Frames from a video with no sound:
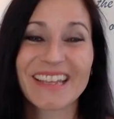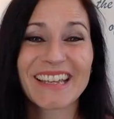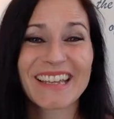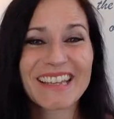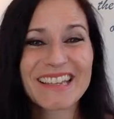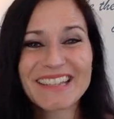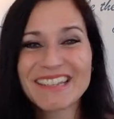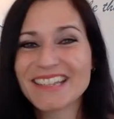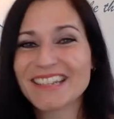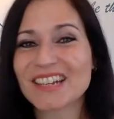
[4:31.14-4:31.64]

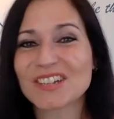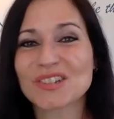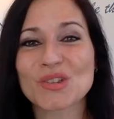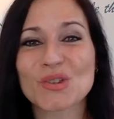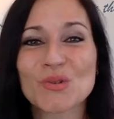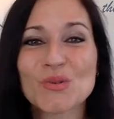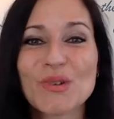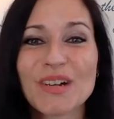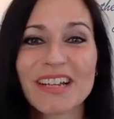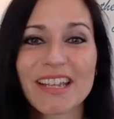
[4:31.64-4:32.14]
in die
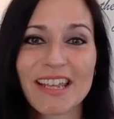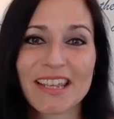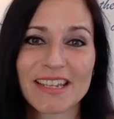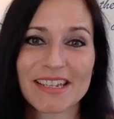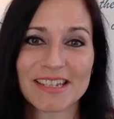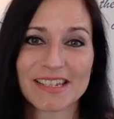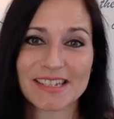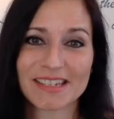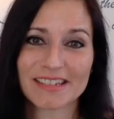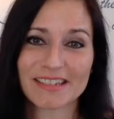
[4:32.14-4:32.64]
Natur
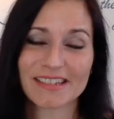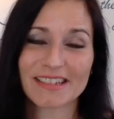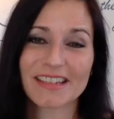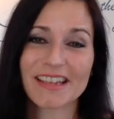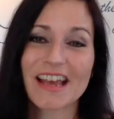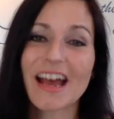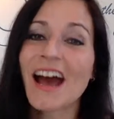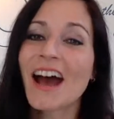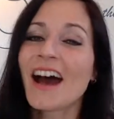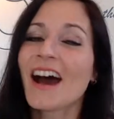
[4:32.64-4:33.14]
gehst,
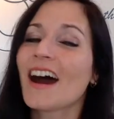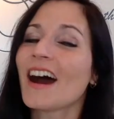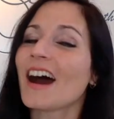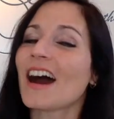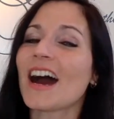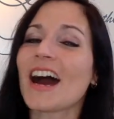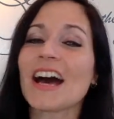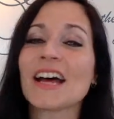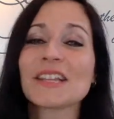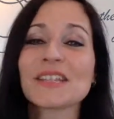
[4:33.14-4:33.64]

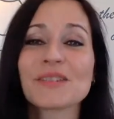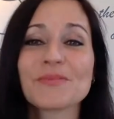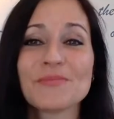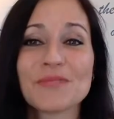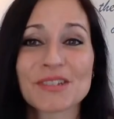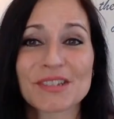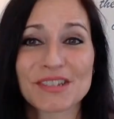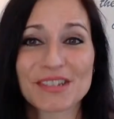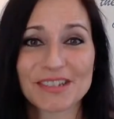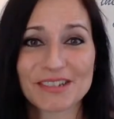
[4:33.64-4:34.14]

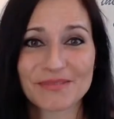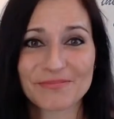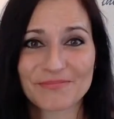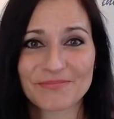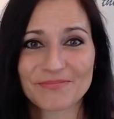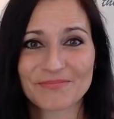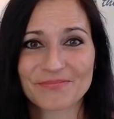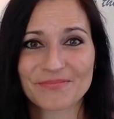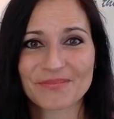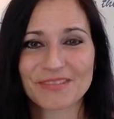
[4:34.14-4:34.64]
atmest
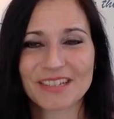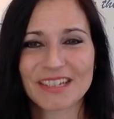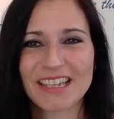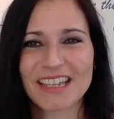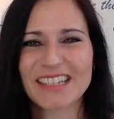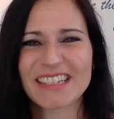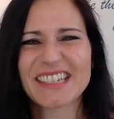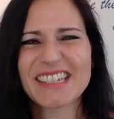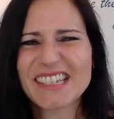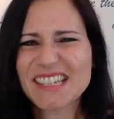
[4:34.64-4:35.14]

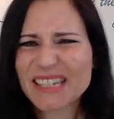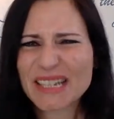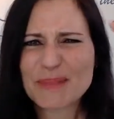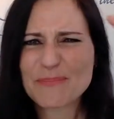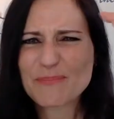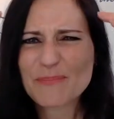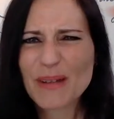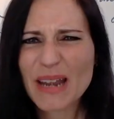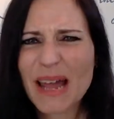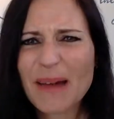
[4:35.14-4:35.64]
dieses
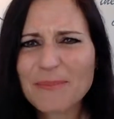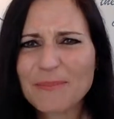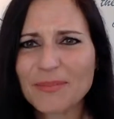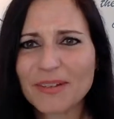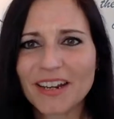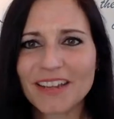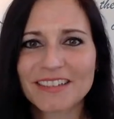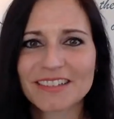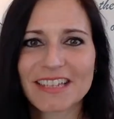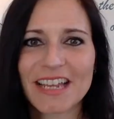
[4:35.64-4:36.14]

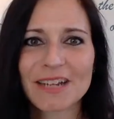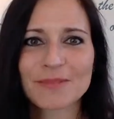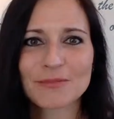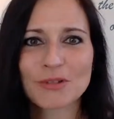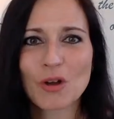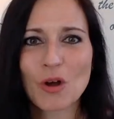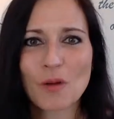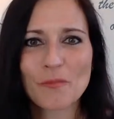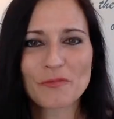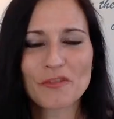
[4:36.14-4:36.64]
Geplapper in deinem
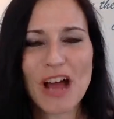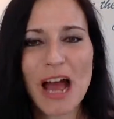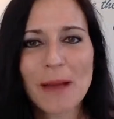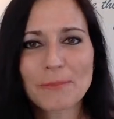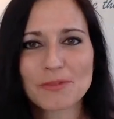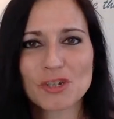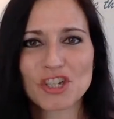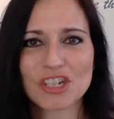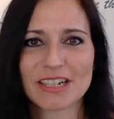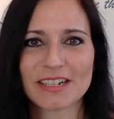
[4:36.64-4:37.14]
Kopf
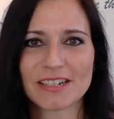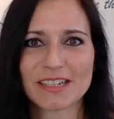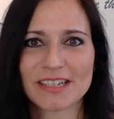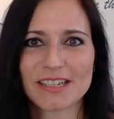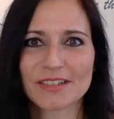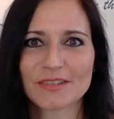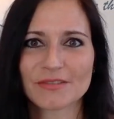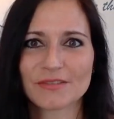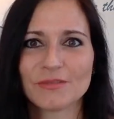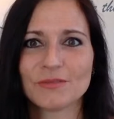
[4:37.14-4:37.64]

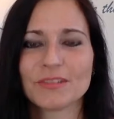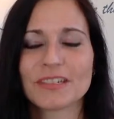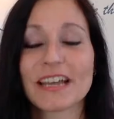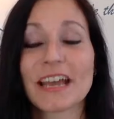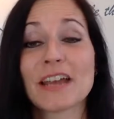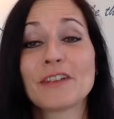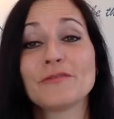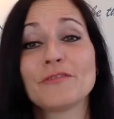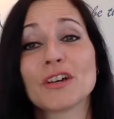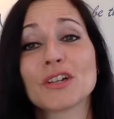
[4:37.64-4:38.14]
abstellst und
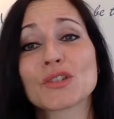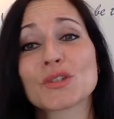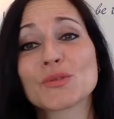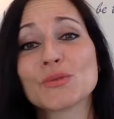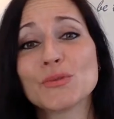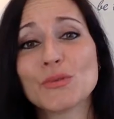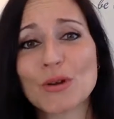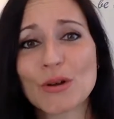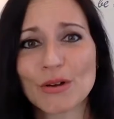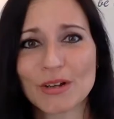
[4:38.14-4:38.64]
einfach
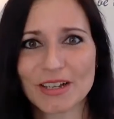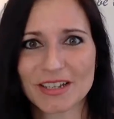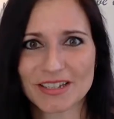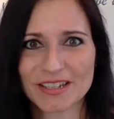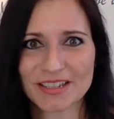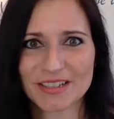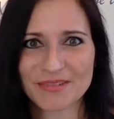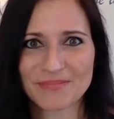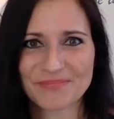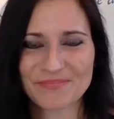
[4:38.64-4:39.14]

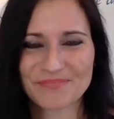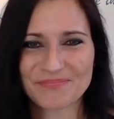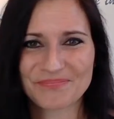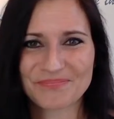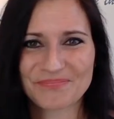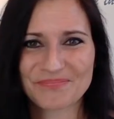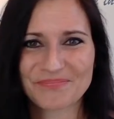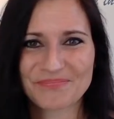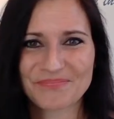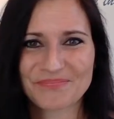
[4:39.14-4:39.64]
zuhörst.
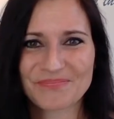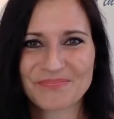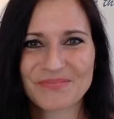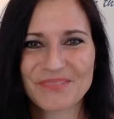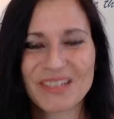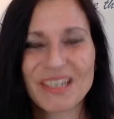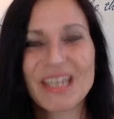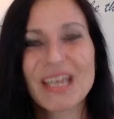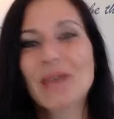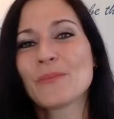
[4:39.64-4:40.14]

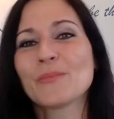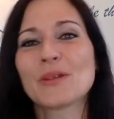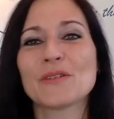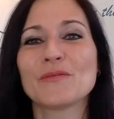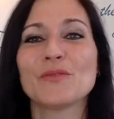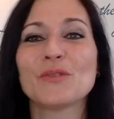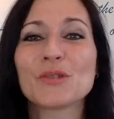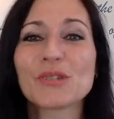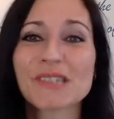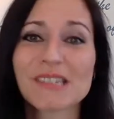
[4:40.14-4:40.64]

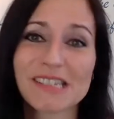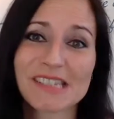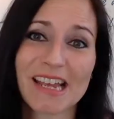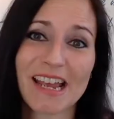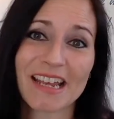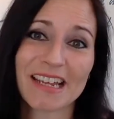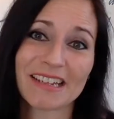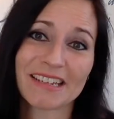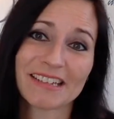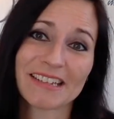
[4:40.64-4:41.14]

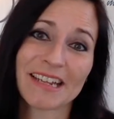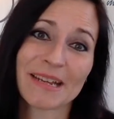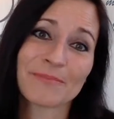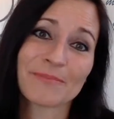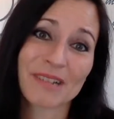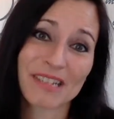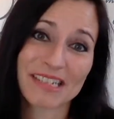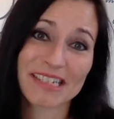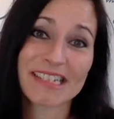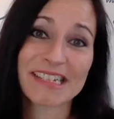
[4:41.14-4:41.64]
Bewusstsein nennt
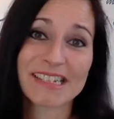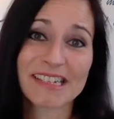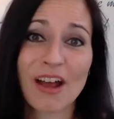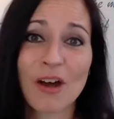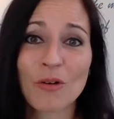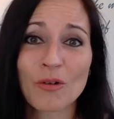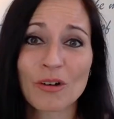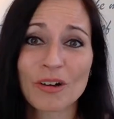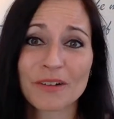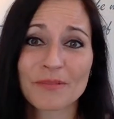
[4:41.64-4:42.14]
man dies
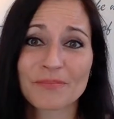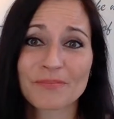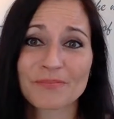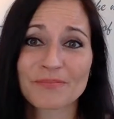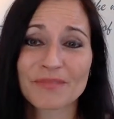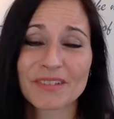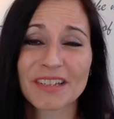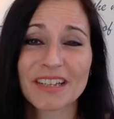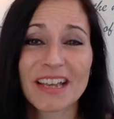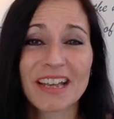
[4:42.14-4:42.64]
auch.
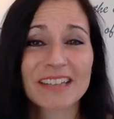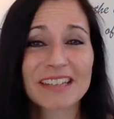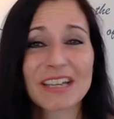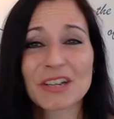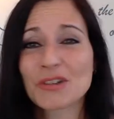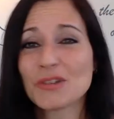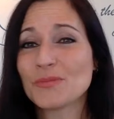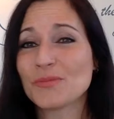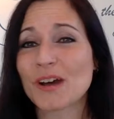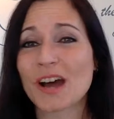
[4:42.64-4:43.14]

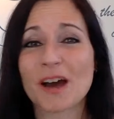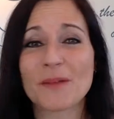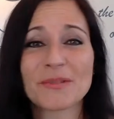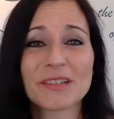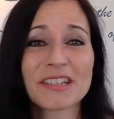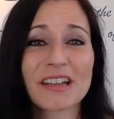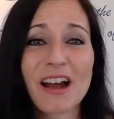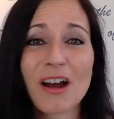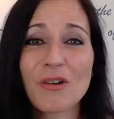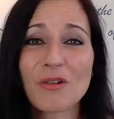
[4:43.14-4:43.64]
Darüber habe
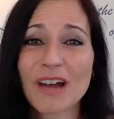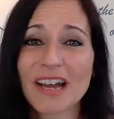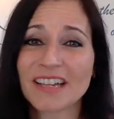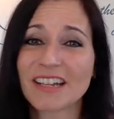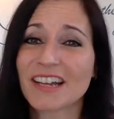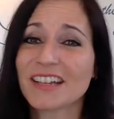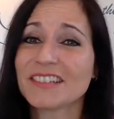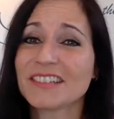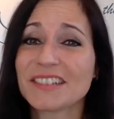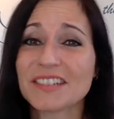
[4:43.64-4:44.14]
ich auch ein
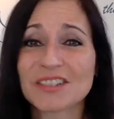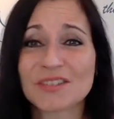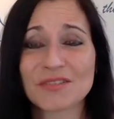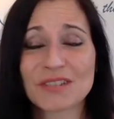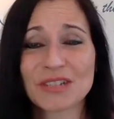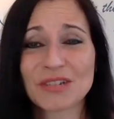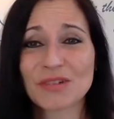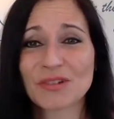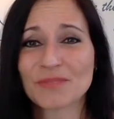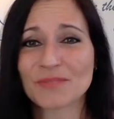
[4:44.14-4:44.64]
anderes
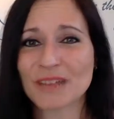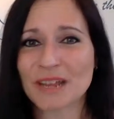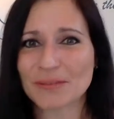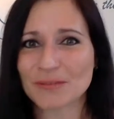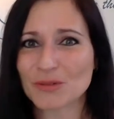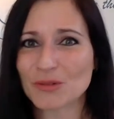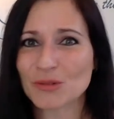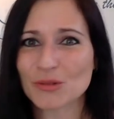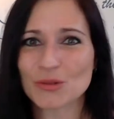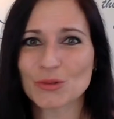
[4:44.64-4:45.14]
Video in meinem
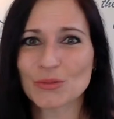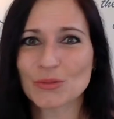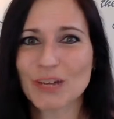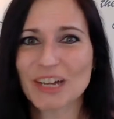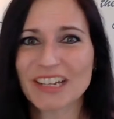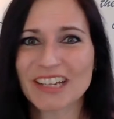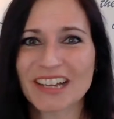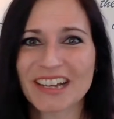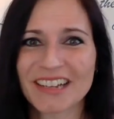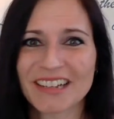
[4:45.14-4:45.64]

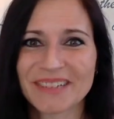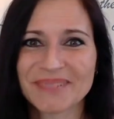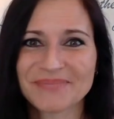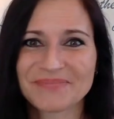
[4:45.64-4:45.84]
YouTube-Kanal.